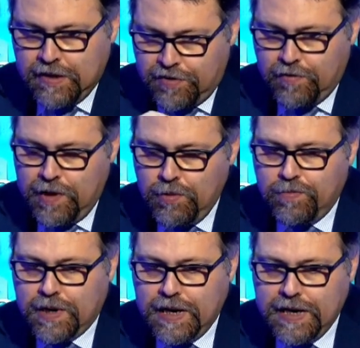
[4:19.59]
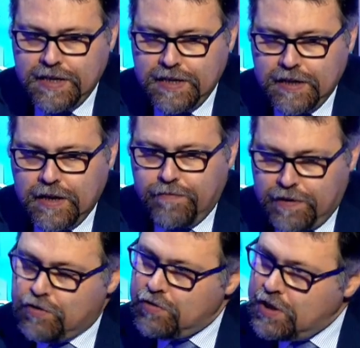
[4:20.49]
Se vogliamo parlare di
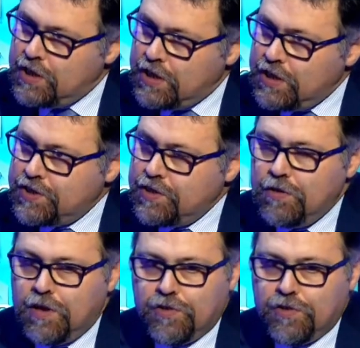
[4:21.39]
fattori di rischio e